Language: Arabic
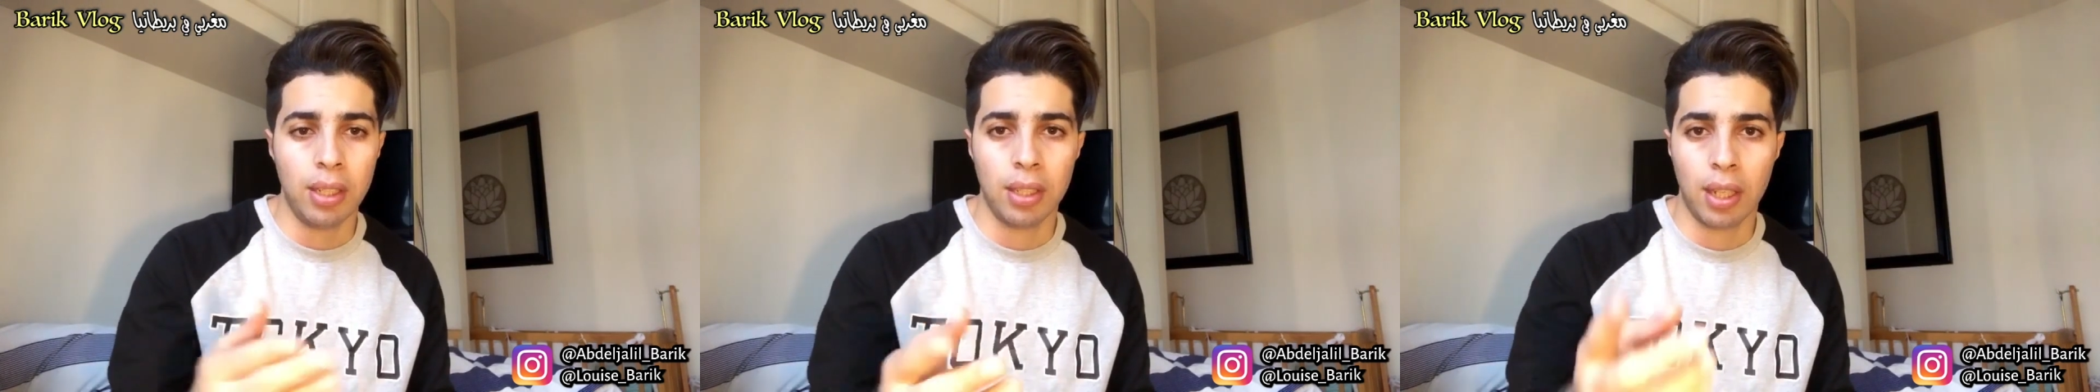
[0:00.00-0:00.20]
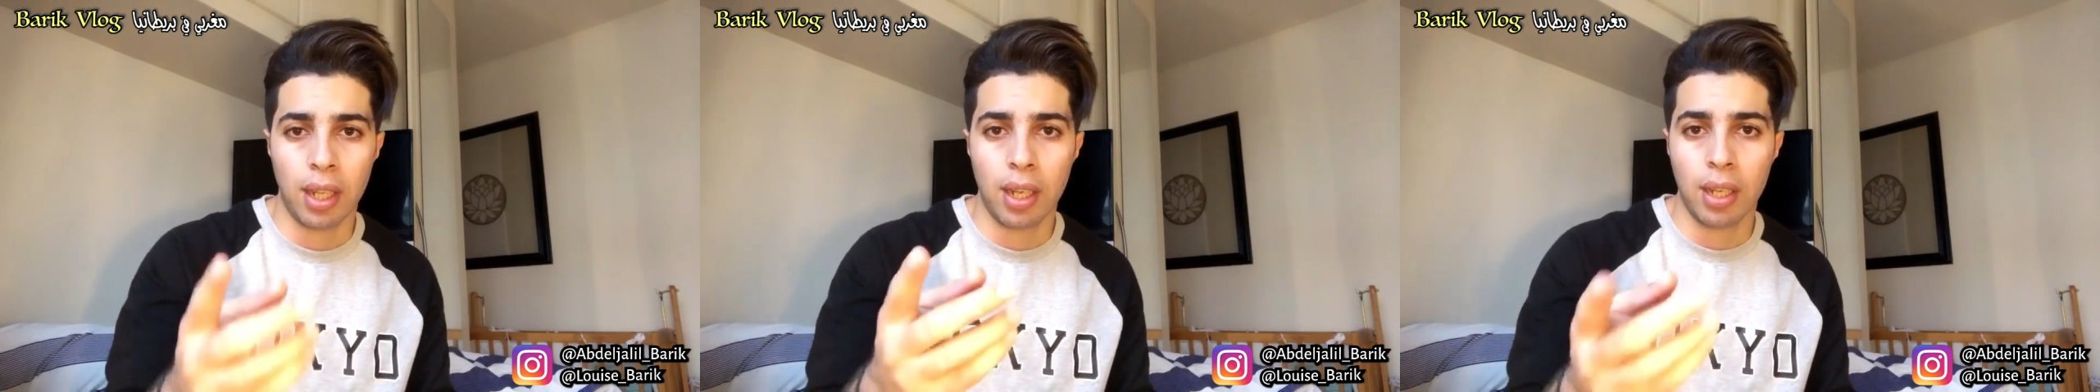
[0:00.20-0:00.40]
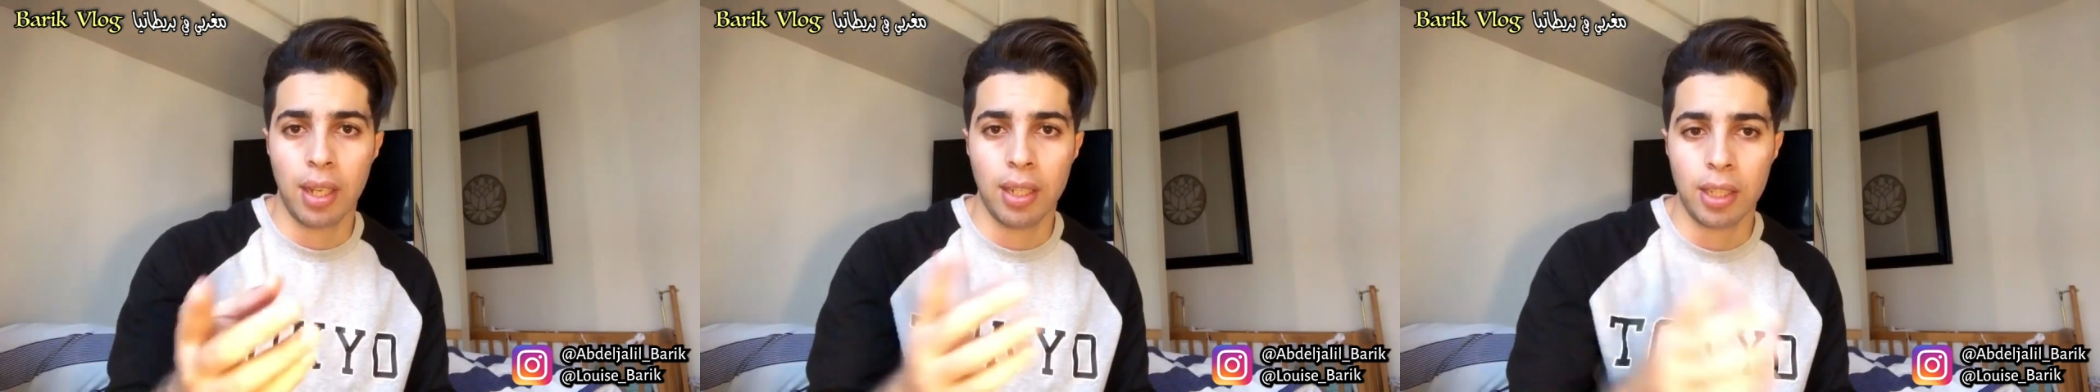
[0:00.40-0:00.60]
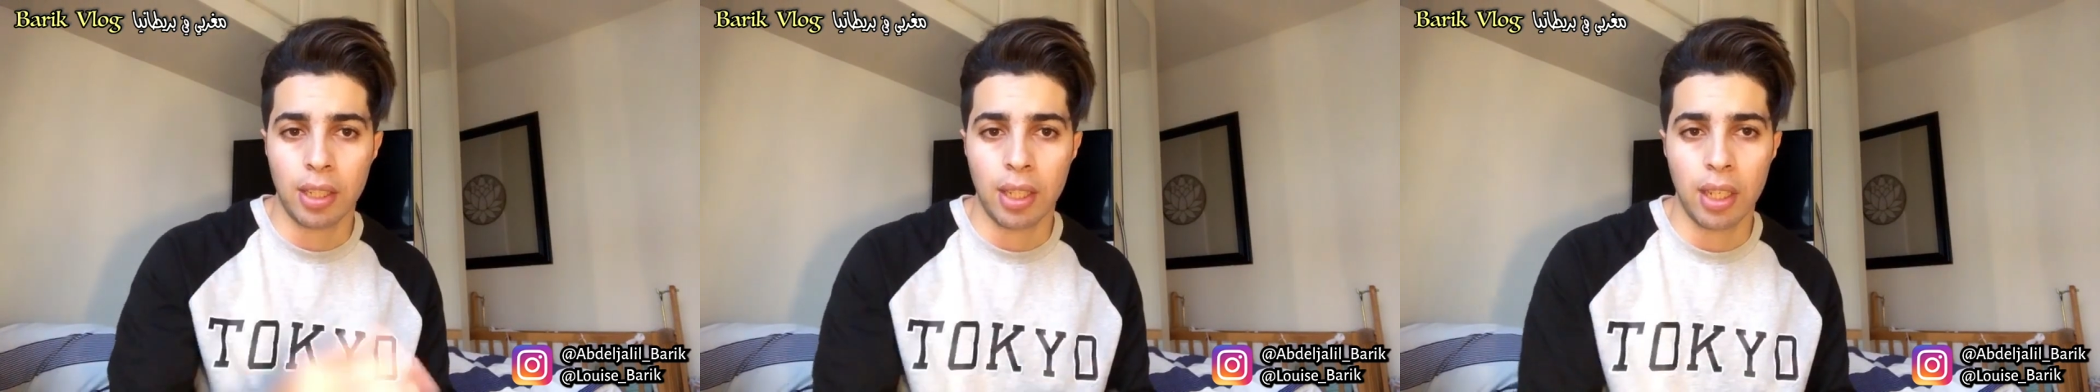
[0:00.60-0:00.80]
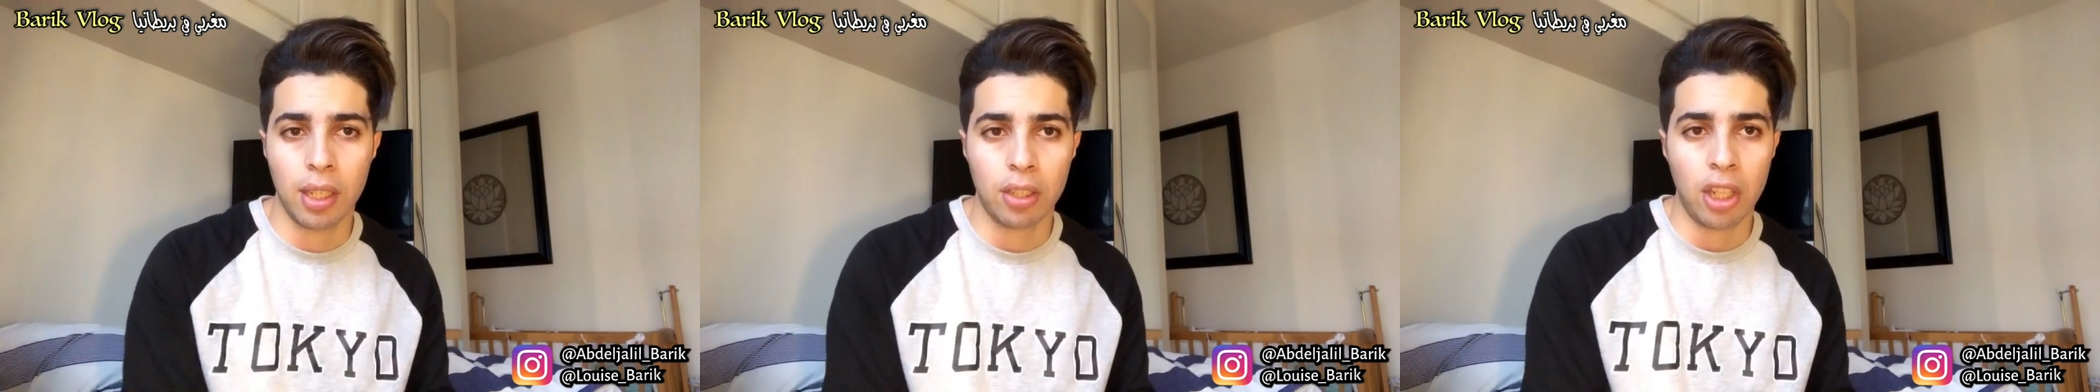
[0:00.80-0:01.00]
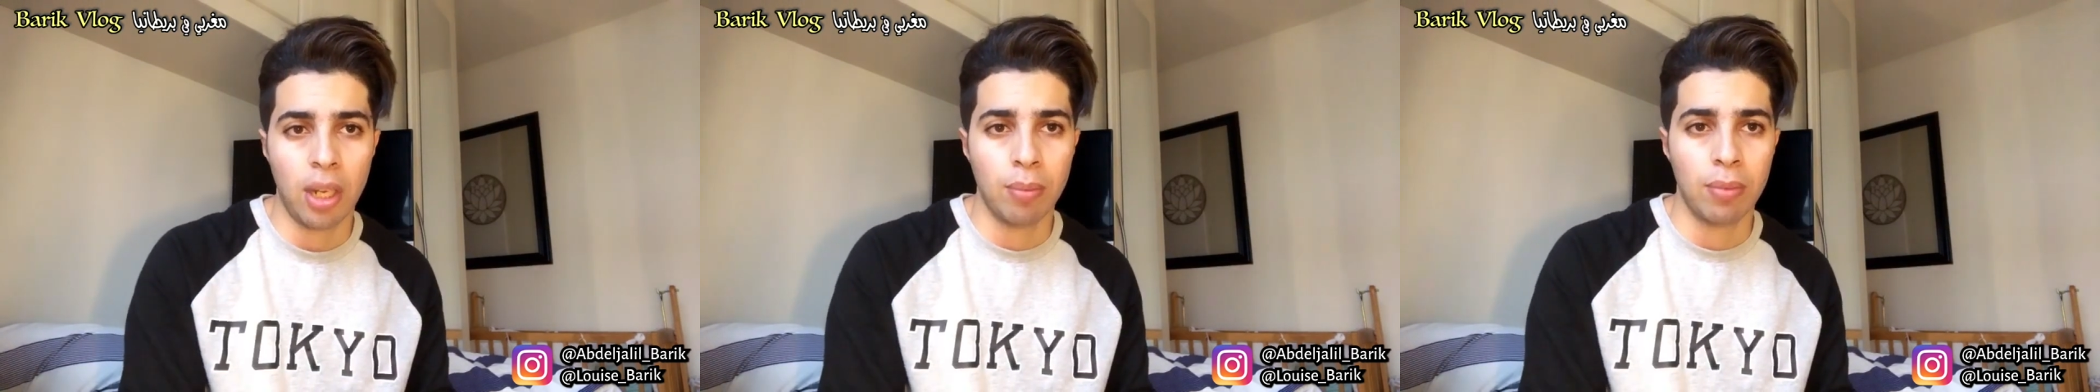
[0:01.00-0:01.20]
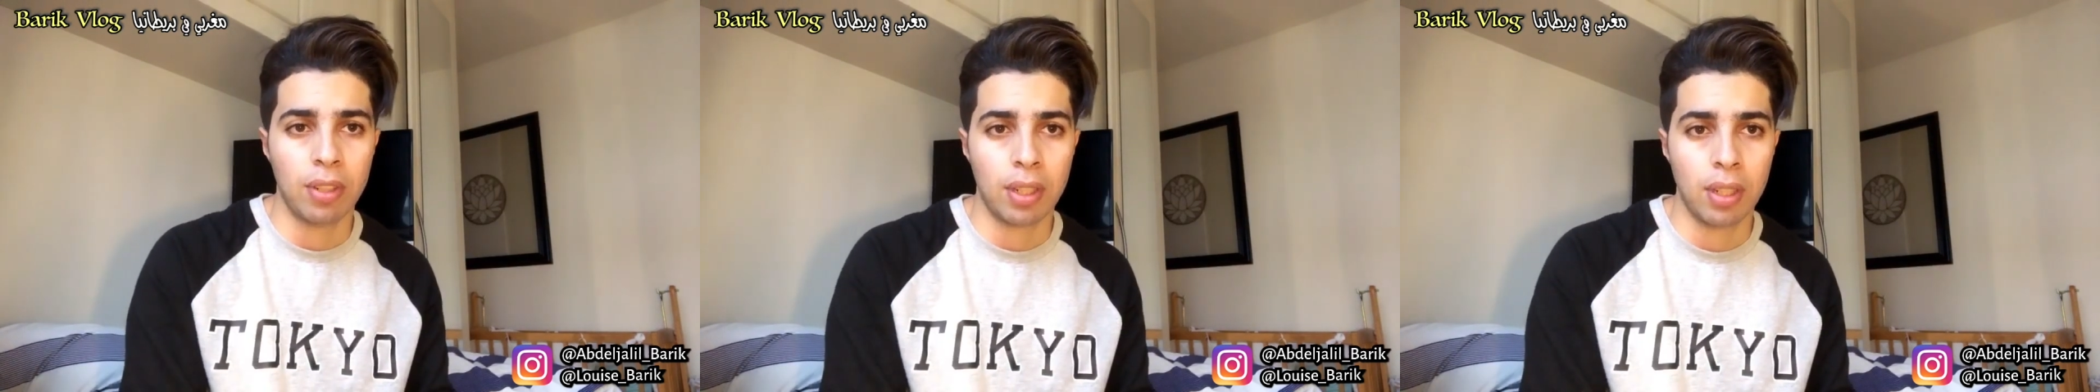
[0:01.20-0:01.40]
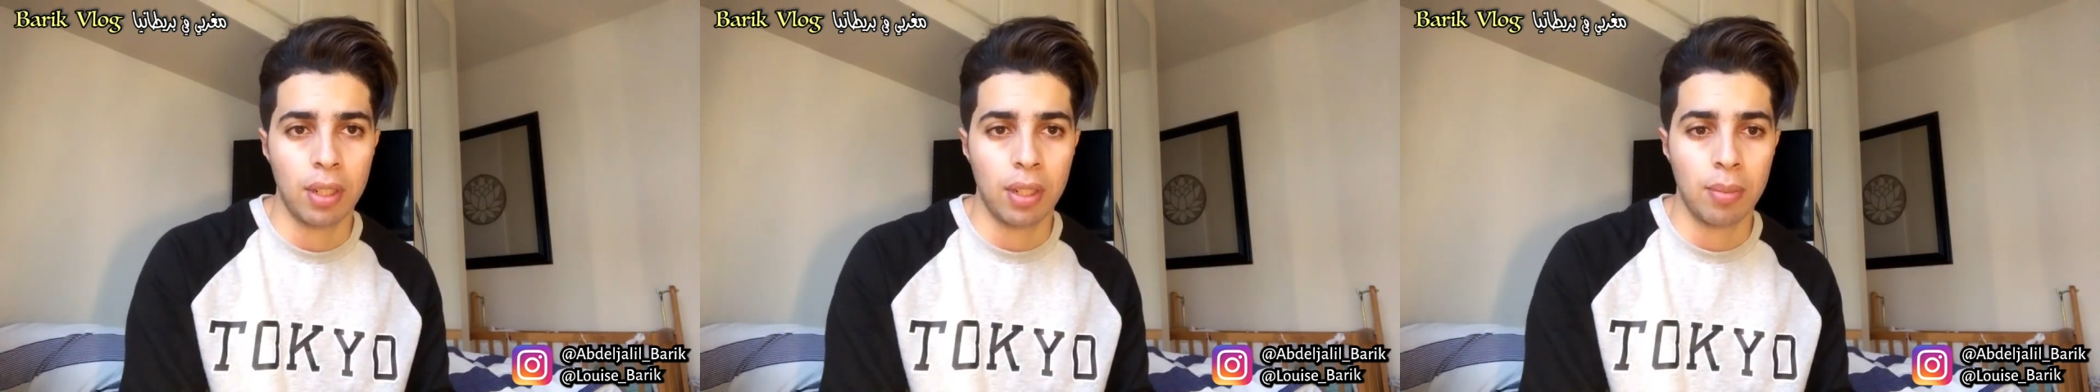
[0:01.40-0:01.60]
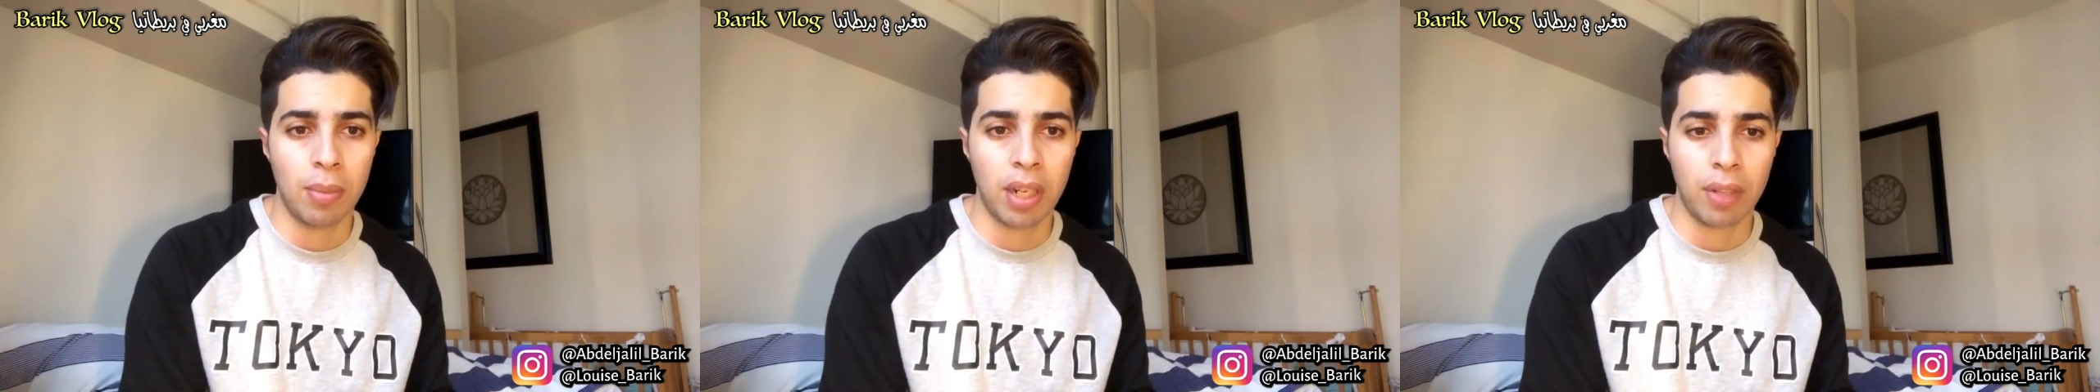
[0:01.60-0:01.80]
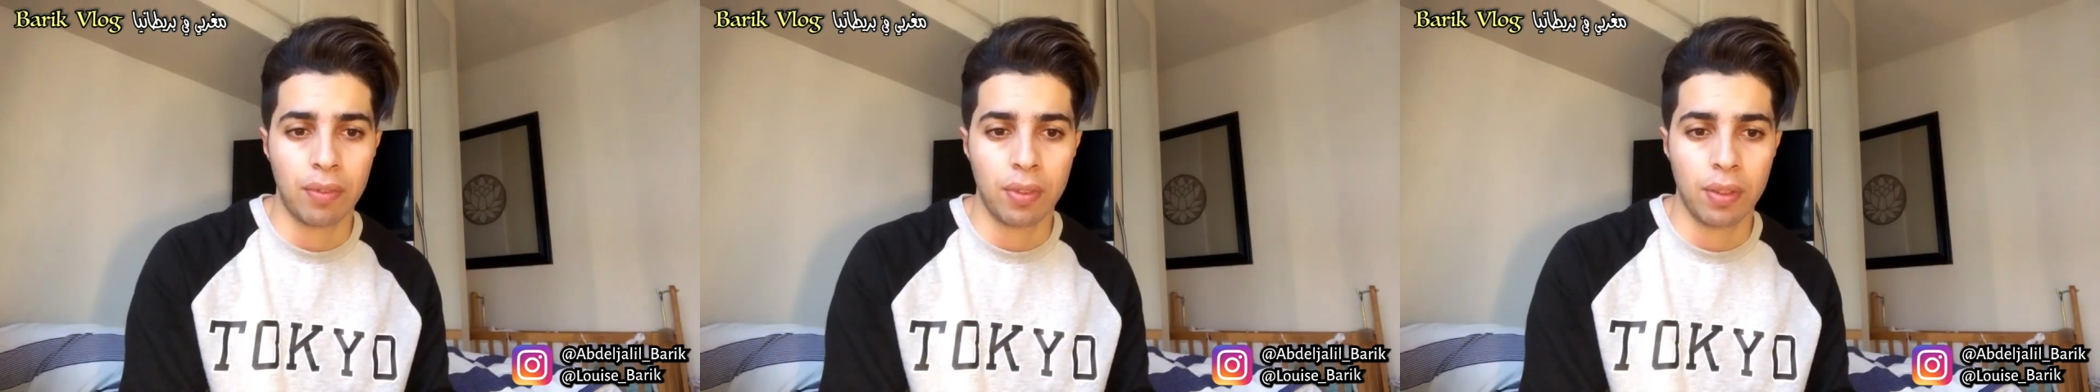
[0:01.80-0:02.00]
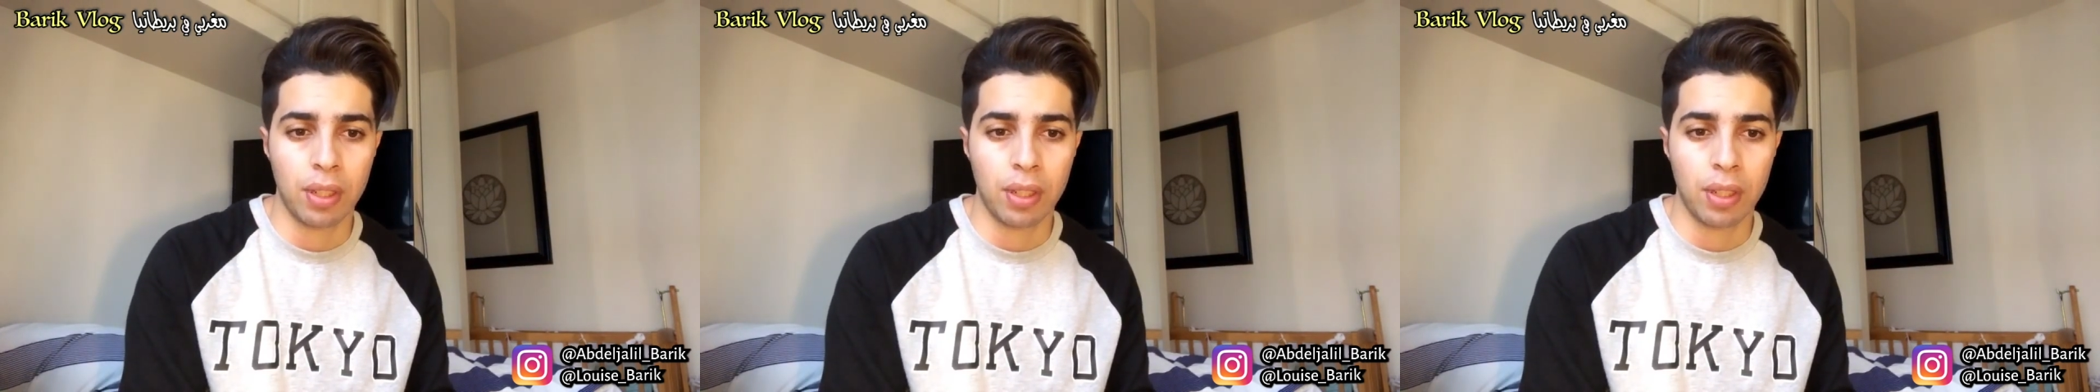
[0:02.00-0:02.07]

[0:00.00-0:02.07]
راه قالت هي شحال من مره في